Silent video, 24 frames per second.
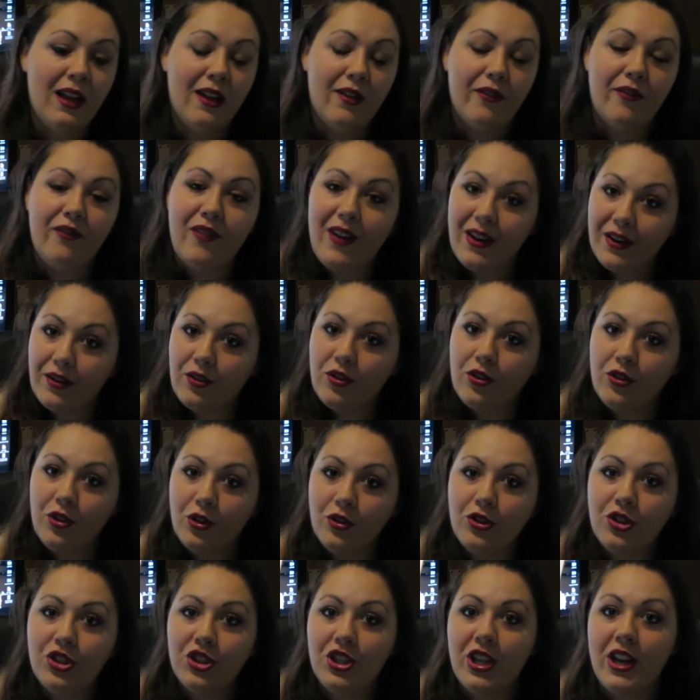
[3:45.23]
far
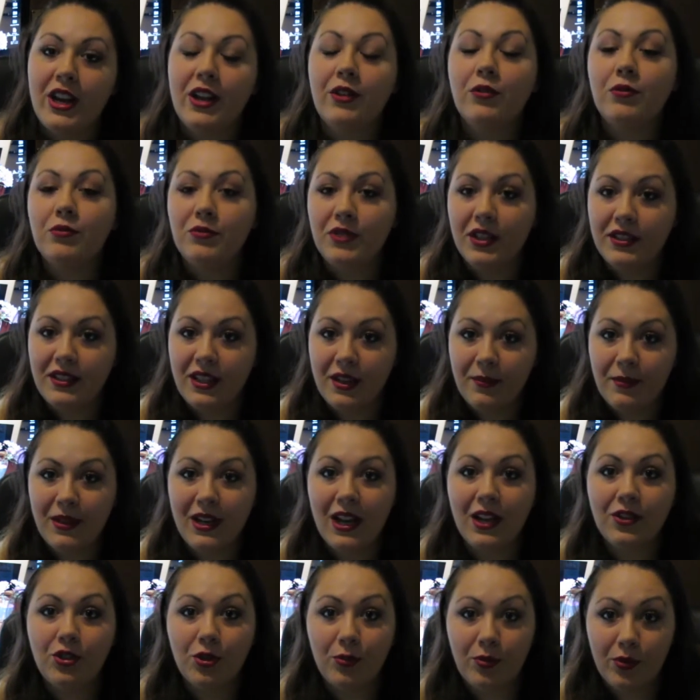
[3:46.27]
conoscere un
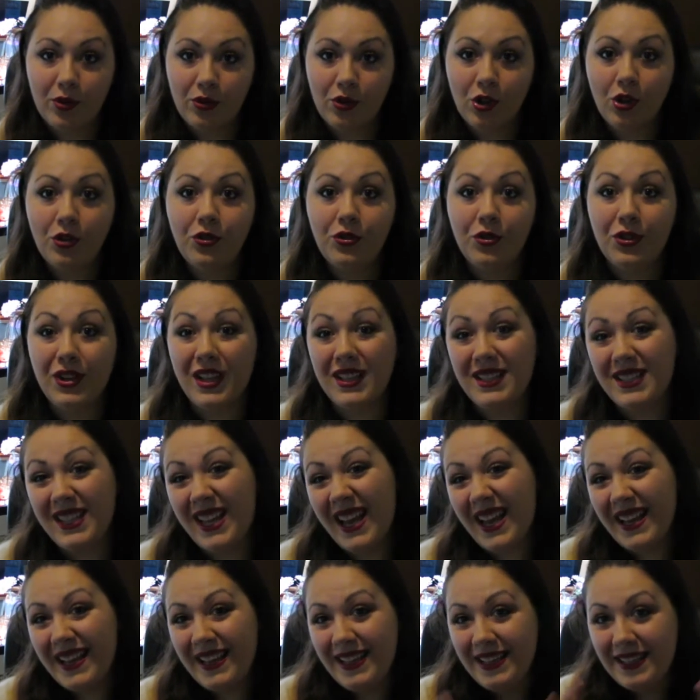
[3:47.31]
determinato prodotto che
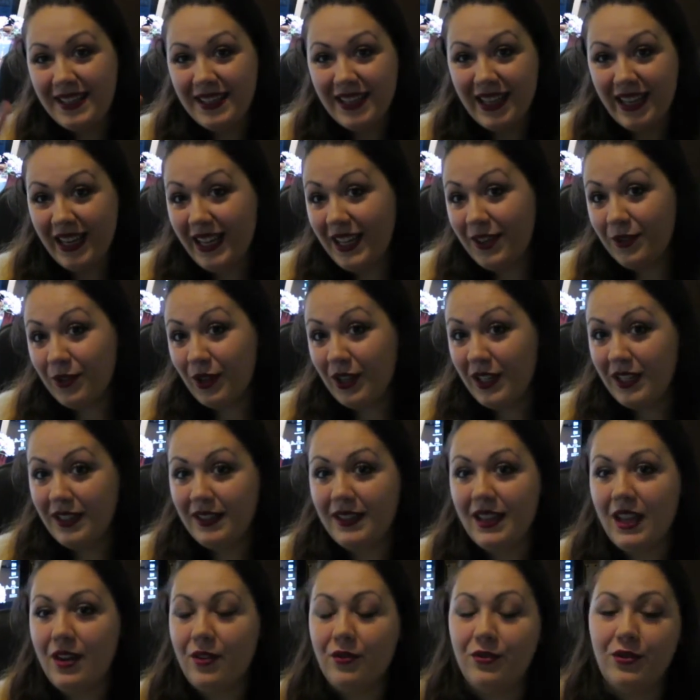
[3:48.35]
sia inserito
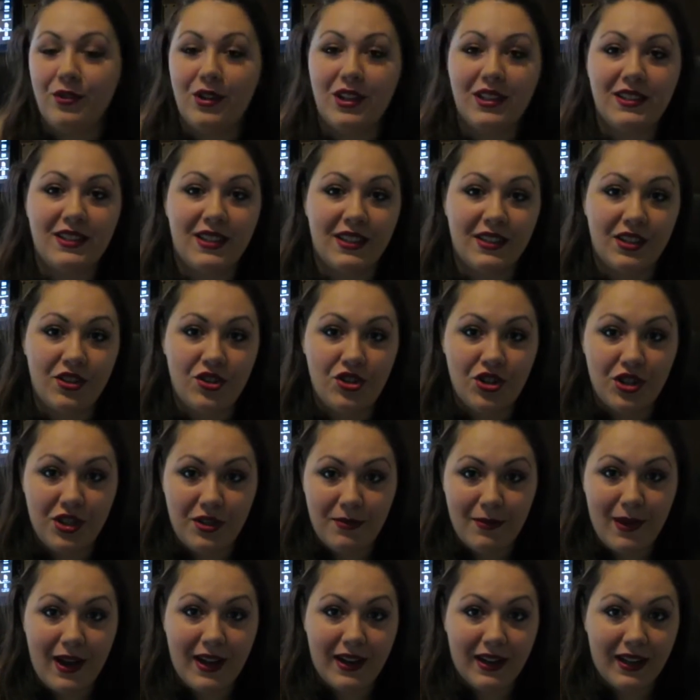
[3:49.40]
all'interno di una strategia
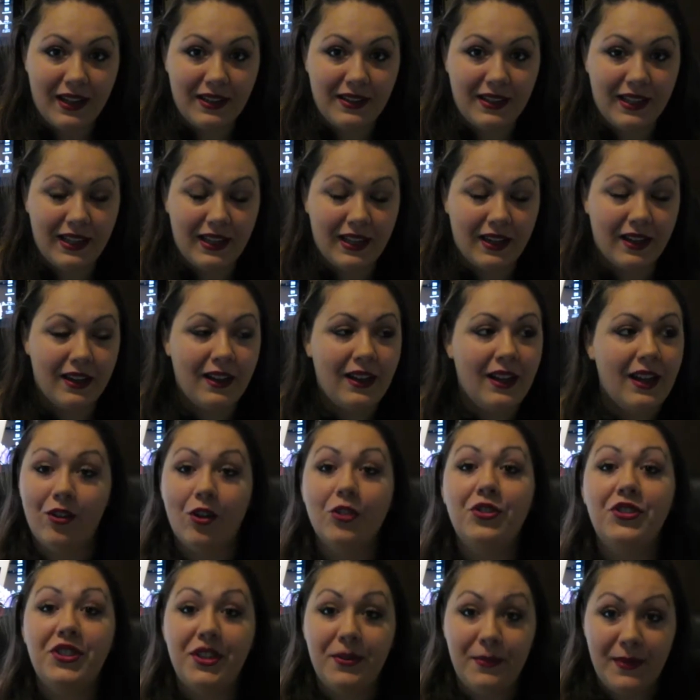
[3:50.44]
di marketing,
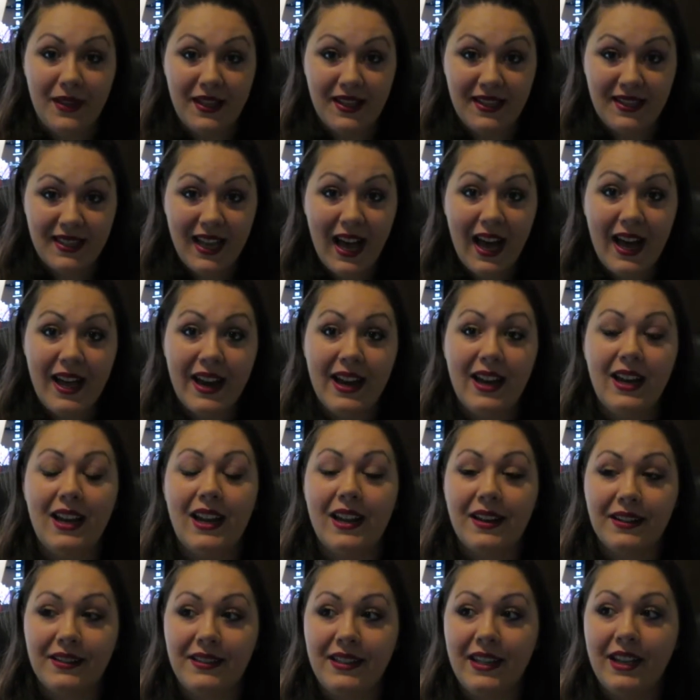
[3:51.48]
ottimizzare
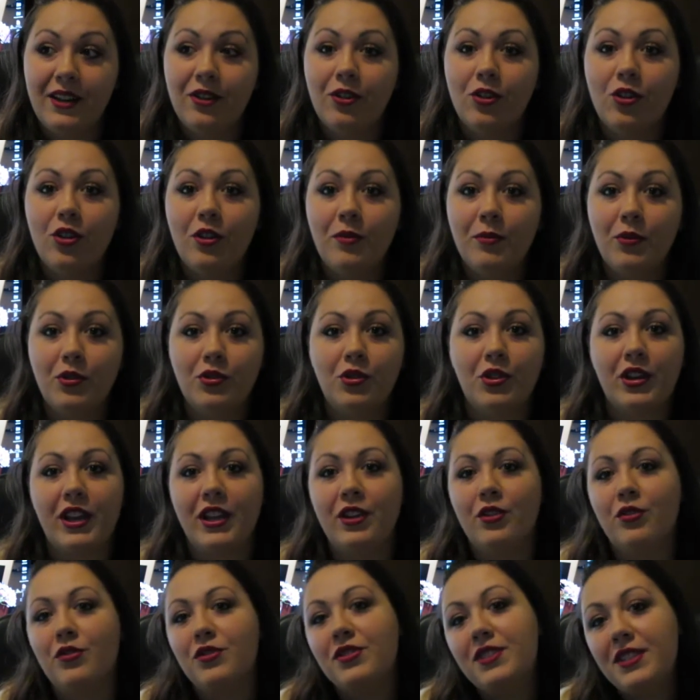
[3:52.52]
l'articolo in modo che
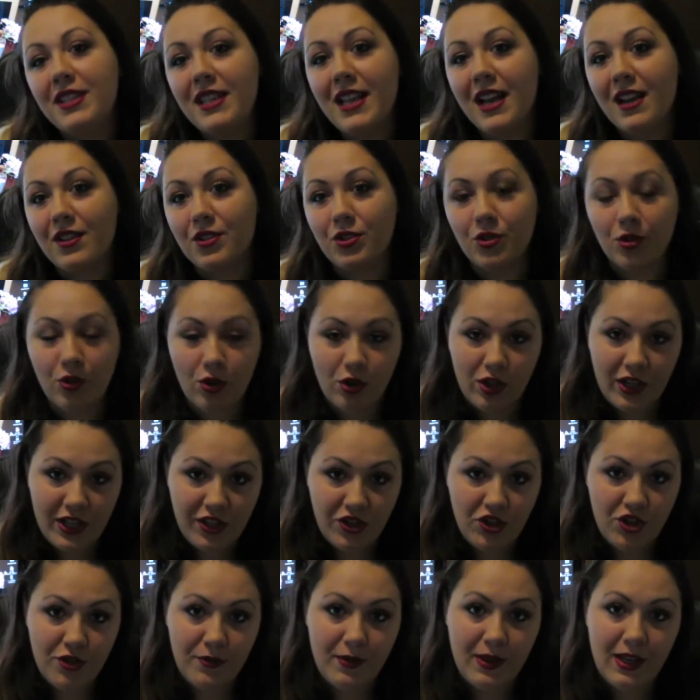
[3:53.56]
non sia solo
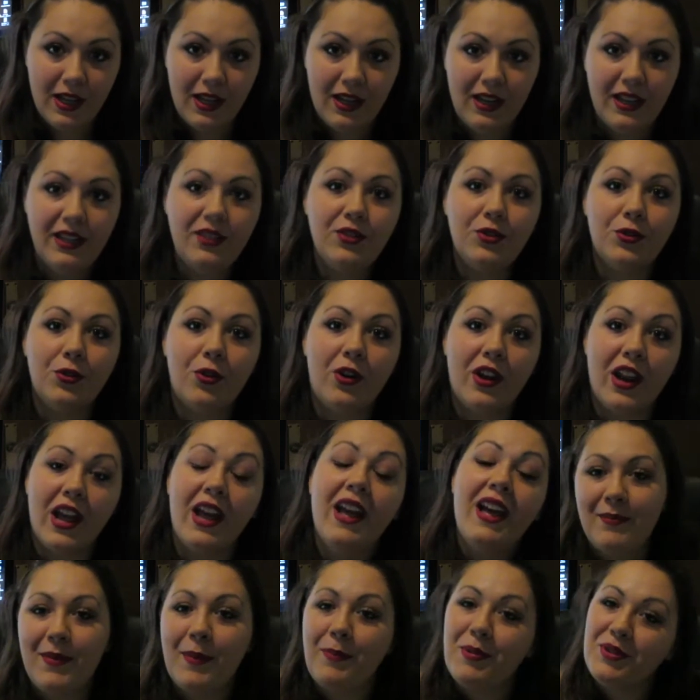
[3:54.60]
leggibile al
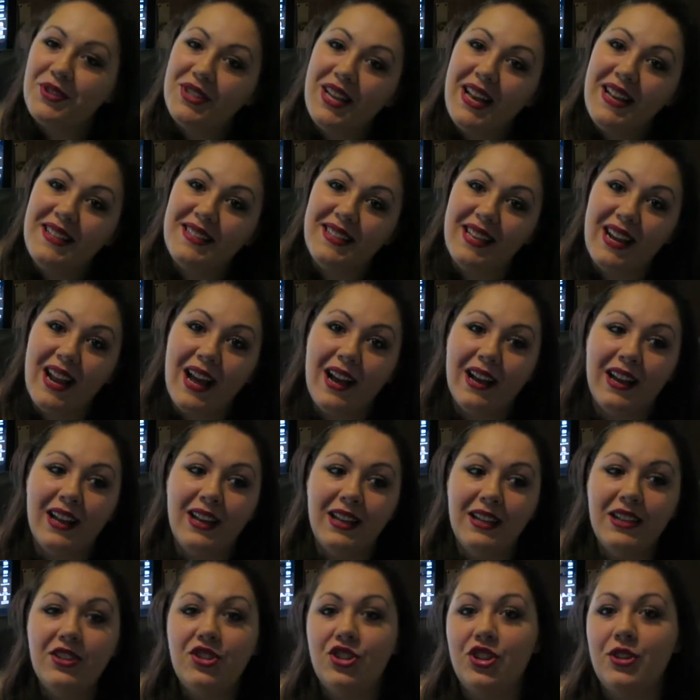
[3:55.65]
lettore, ma possa essere anche
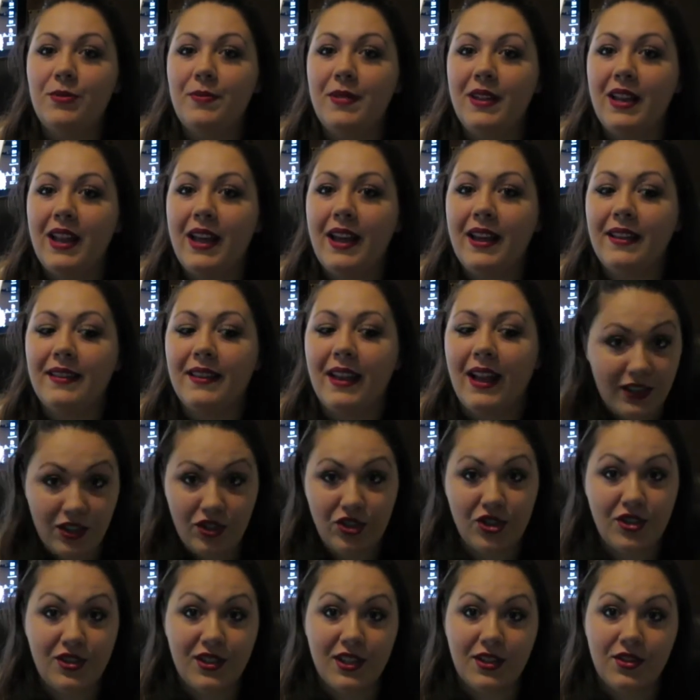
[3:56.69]
leggibile da
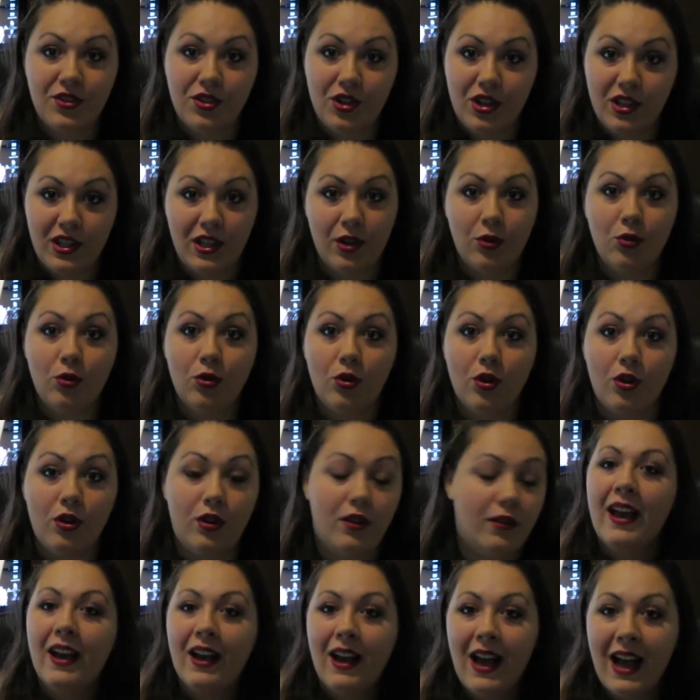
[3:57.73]
indicizzazioni di
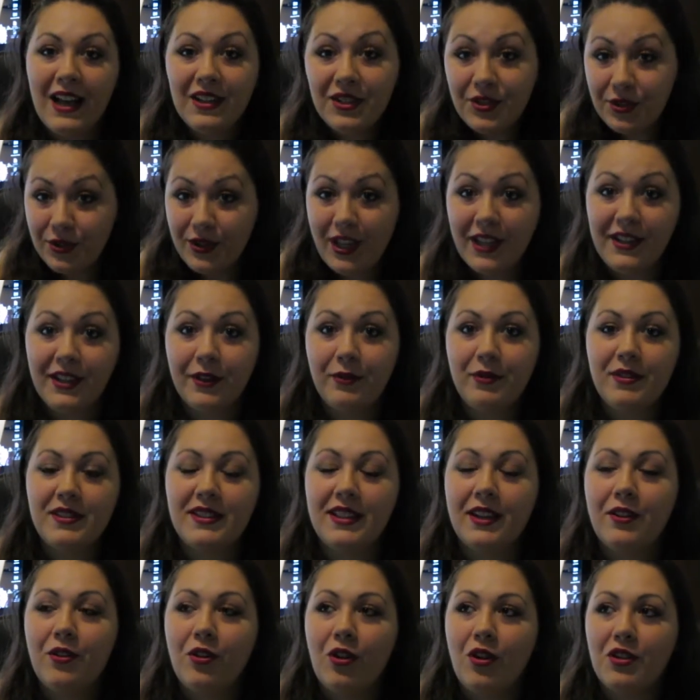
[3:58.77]
Google. Eh, assodate
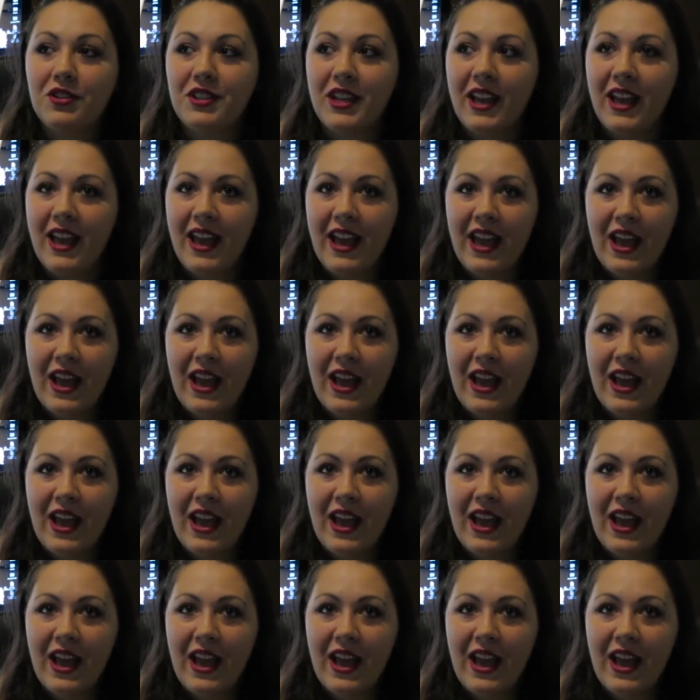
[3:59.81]
queste cose